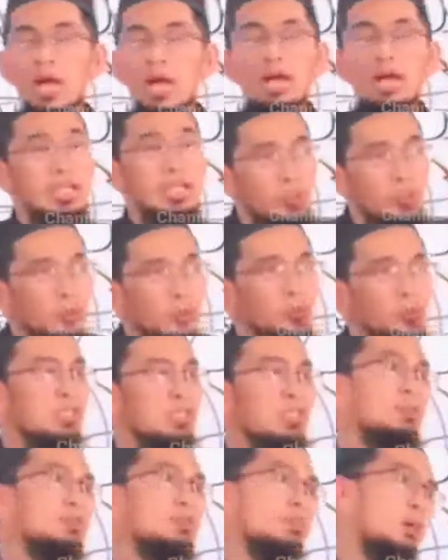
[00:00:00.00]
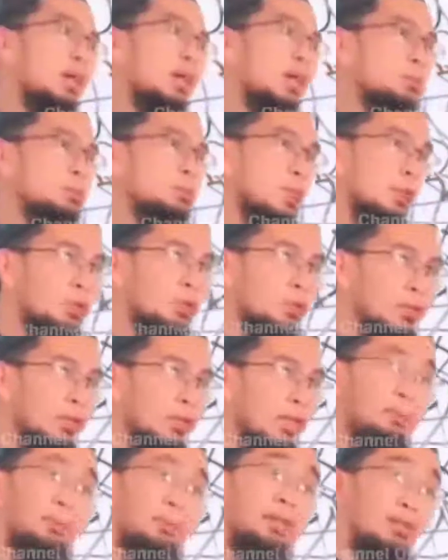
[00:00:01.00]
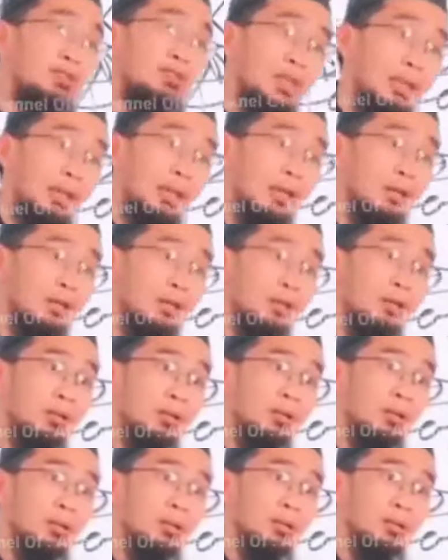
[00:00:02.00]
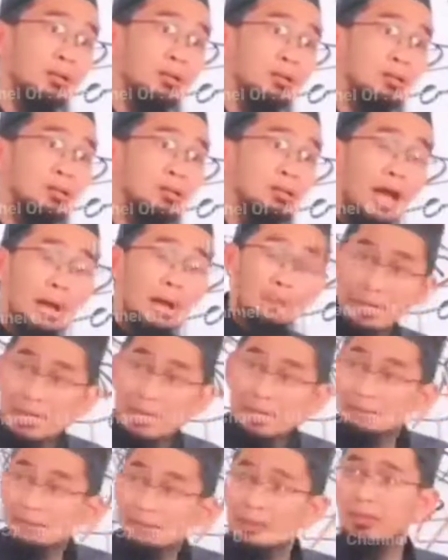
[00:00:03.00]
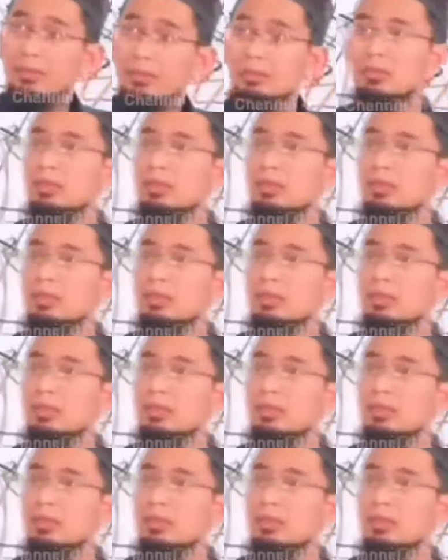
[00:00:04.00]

Ahli ekonomi tidak bisa mengangkat perekonomian. Apa yang salah? Apa yang salah?